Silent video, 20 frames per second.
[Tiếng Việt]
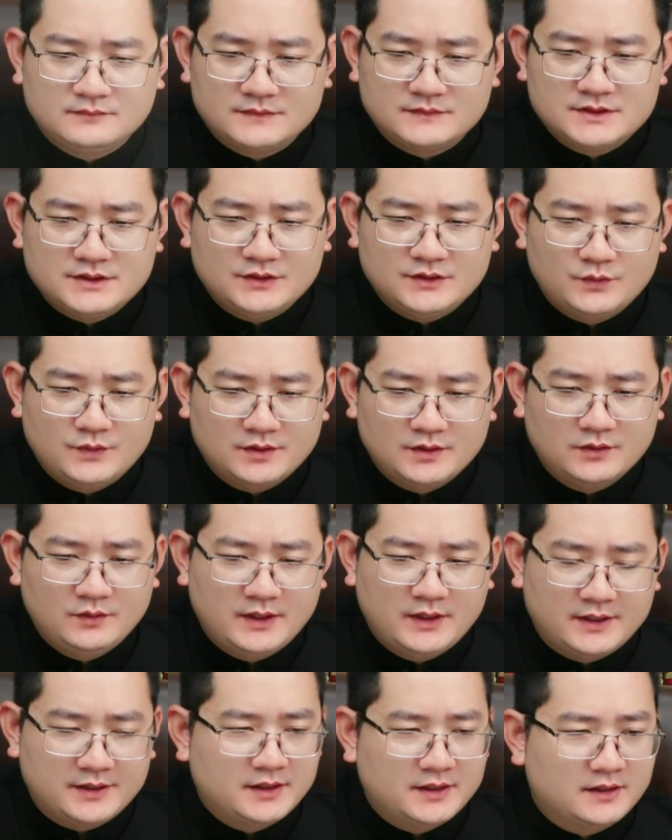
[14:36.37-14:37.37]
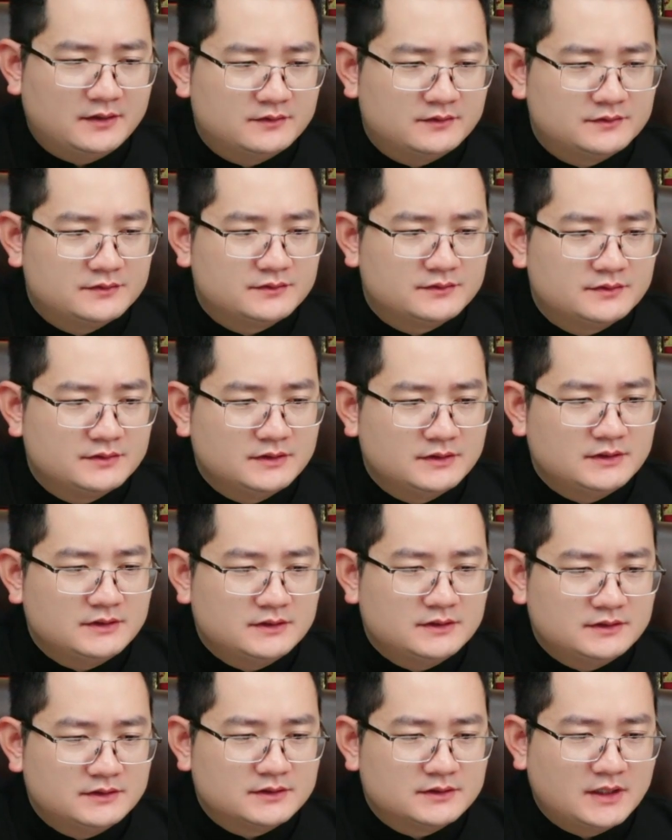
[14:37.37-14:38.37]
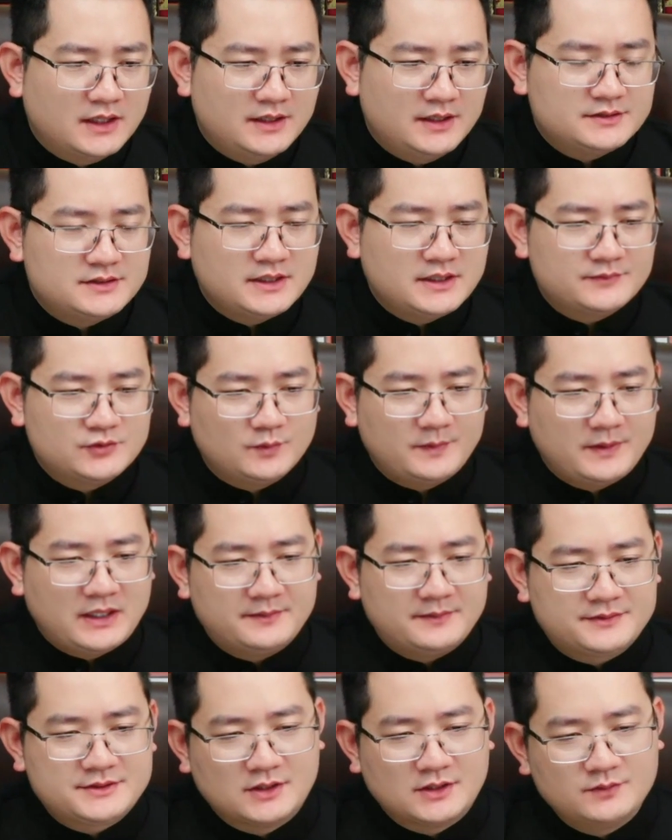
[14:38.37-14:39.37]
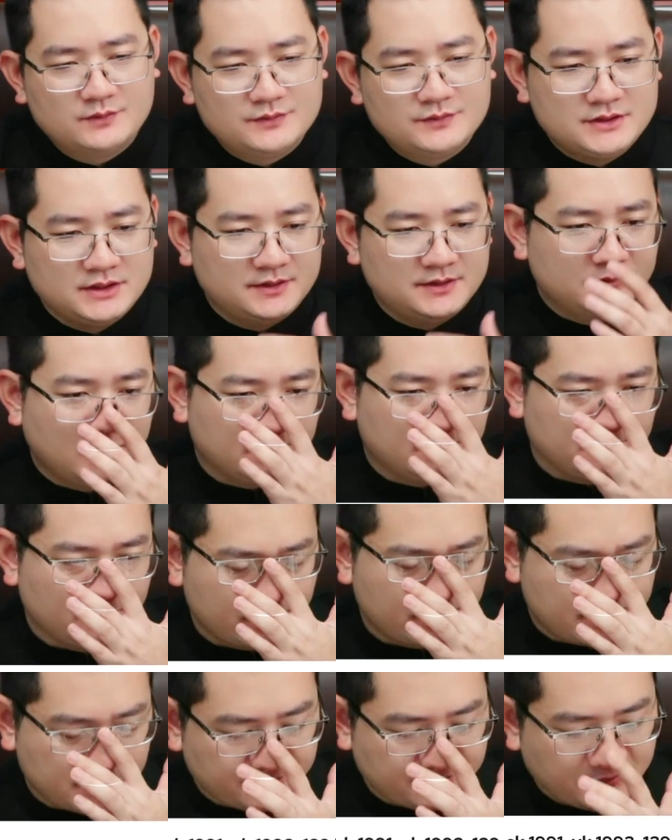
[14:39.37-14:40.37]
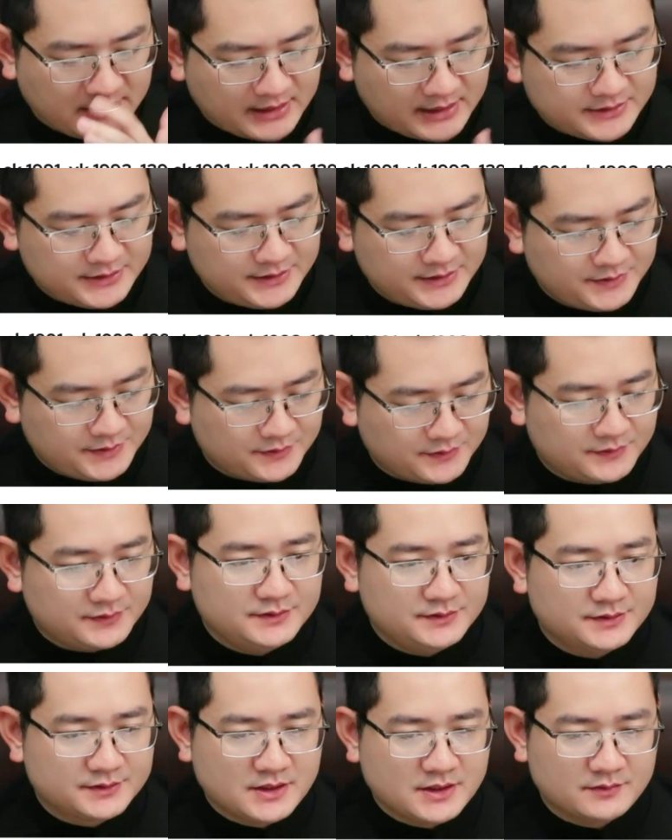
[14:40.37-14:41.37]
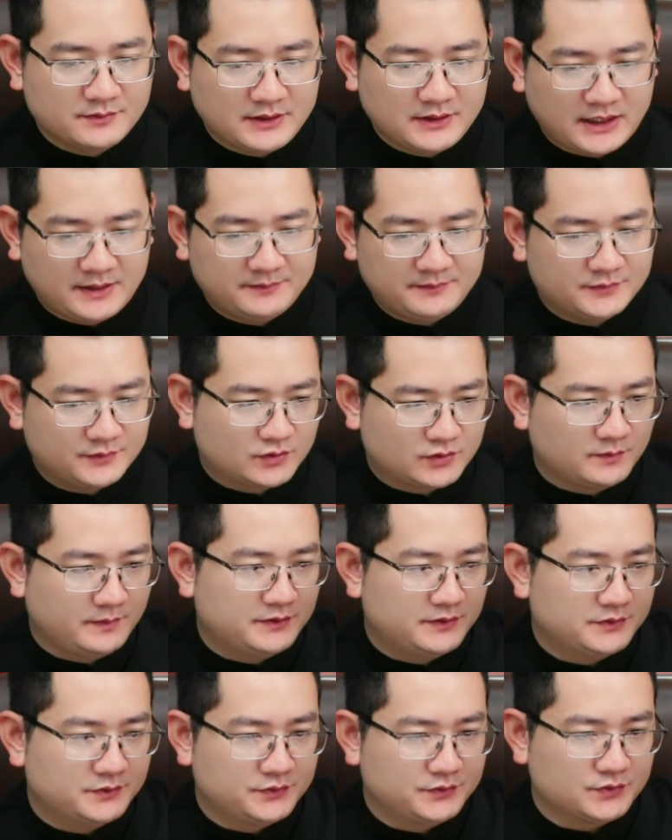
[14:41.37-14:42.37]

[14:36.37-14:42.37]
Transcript: thì Nguyễn luyện đâu thầy xem giúp em chồng 91 139 độ hướng đông nam rồi con lô